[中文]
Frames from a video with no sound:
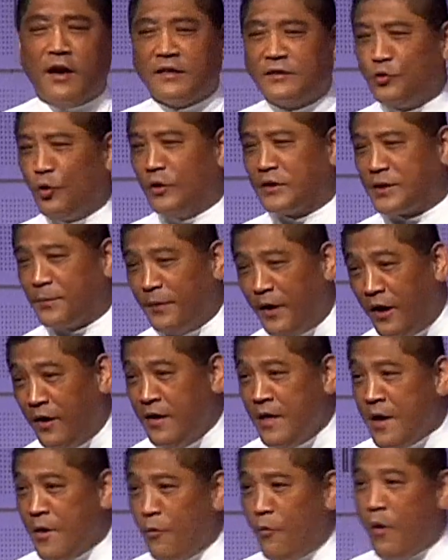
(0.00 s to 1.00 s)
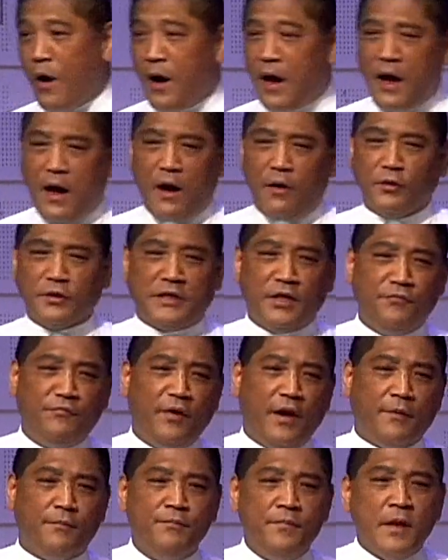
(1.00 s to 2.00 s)
做什么，哇，好兴
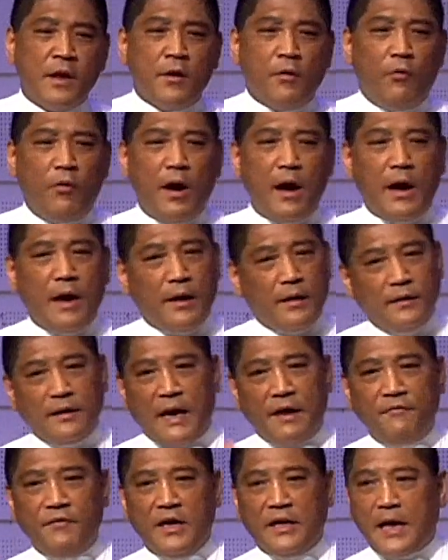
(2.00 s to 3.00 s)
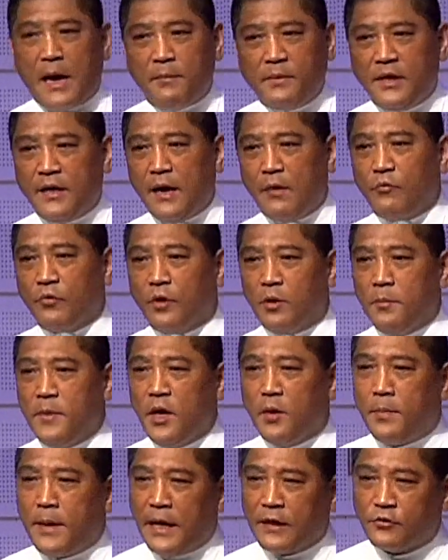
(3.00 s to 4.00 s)
奋，哇，那安非他命让我都没
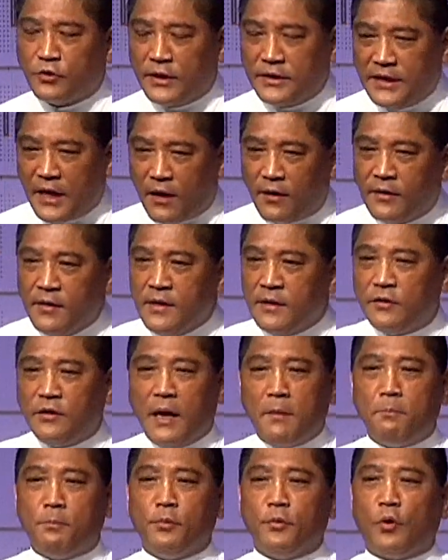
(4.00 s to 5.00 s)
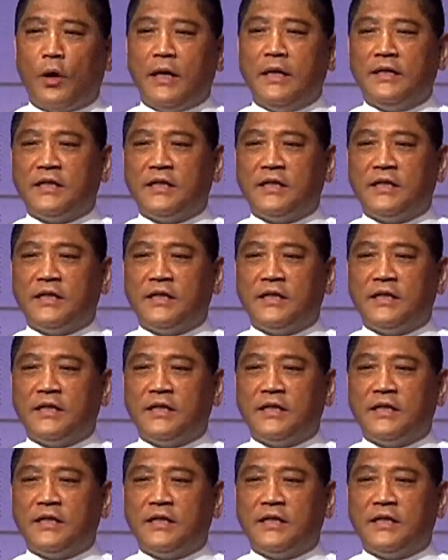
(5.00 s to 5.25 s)
有办法睡觉，这样不断的